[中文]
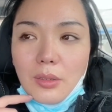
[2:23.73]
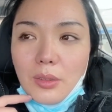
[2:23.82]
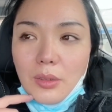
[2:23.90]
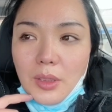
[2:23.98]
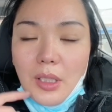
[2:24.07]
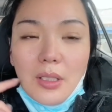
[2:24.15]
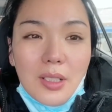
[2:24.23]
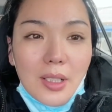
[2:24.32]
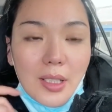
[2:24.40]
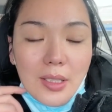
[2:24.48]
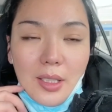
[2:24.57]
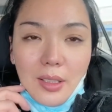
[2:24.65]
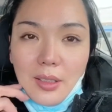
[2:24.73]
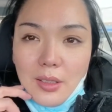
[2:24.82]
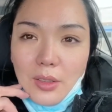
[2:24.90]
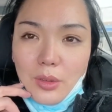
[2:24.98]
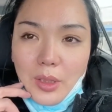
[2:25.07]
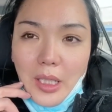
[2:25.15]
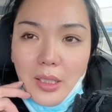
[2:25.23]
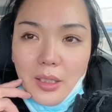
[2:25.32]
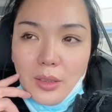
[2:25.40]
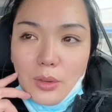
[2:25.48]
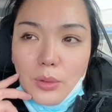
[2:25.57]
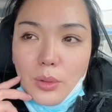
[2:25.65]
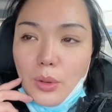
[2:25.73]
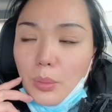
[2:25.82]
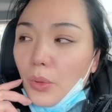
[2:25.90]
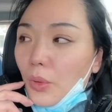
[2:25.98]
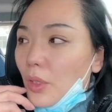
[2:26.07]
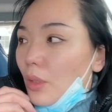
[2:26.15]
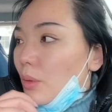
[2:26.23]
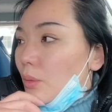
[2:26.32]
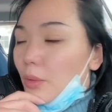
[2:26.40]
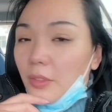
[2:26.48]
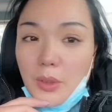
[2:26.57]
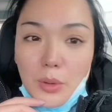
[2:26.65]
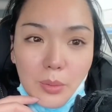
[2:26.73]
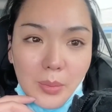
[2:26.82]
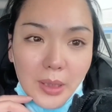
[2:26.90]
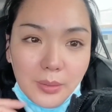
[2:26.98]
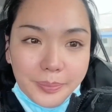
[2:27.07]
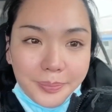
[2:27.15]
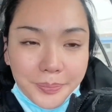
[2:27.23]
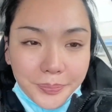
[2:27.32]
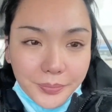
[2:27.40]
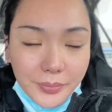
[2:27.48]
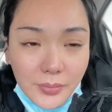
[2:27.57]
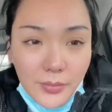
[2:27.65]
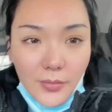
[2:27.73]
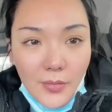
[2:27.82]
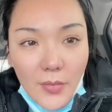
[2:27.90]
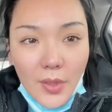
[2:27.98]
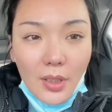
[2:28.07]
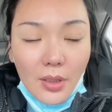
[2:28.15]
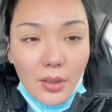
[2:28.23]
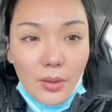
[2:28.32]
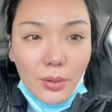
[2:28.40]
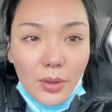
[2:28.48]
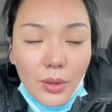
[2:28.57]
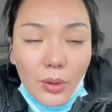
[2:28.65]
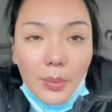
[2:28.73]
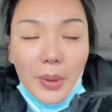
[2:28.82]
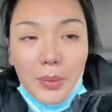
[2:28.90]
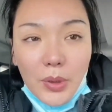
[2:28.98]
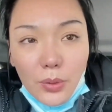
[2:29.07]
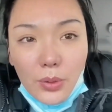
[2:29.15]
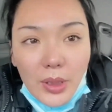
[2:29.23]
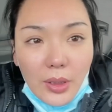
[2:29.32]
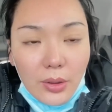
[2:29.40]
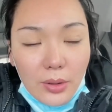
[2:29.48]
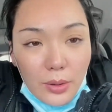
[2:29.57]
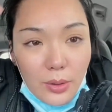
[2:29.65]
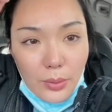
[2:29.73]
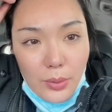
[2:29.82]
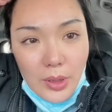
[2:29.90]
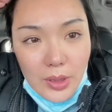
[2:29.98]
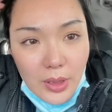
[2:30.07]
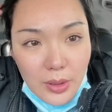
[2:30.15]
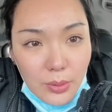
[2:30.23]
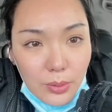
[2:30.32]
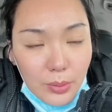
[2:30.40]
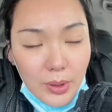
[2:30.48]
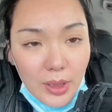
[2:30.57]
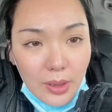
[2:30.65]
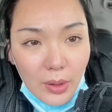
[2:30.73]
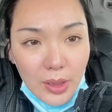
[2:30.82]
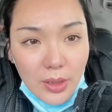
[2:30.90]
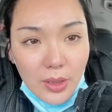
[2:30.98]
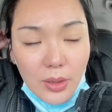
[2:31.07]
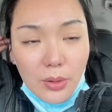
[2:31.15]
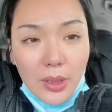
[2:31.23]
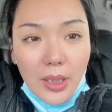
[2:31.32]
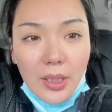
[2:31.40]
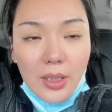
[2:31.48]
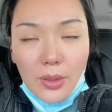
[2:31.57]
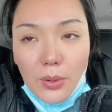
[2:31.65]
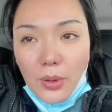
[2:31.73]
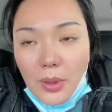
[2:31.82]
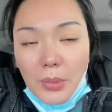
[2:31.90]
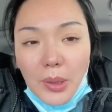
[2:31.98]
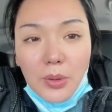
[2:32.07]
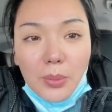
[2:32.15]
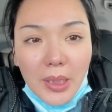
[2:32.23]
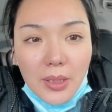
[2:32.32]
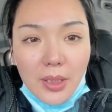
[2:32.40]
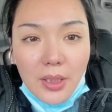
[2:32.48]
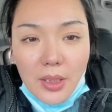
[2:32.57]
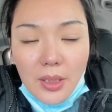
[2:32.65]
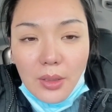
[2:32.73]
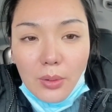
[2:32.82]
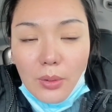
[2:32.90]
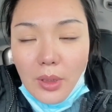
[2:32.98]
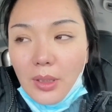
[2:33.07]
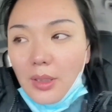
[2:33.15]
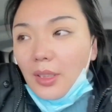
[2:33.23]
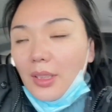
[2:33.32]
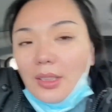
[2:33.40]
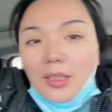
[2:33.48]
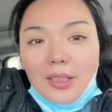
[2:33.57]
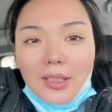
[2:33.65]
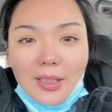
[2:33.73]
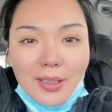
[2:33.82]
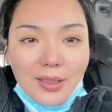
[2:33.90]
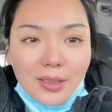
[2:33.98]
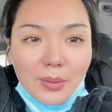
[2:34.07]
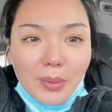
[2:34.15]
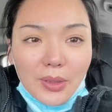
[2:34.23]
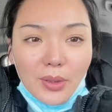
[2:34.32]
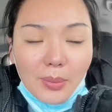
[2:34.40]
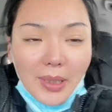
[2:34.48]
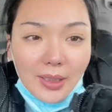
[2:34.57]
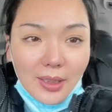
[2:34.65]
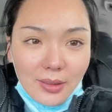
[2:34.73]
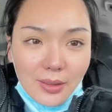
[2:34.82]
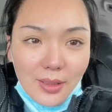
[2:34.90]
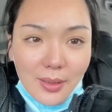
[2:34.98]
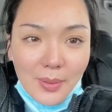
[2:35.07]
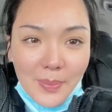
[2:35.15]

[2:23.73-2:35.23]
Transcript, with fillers: 就当时给钱，当时就拿了，最多不会超过五分钟吧。所以小伙伴们，如果以后遇到像这种问题的话，直接就在诊所里面就把这些事情弄了。看刚才把小白等的，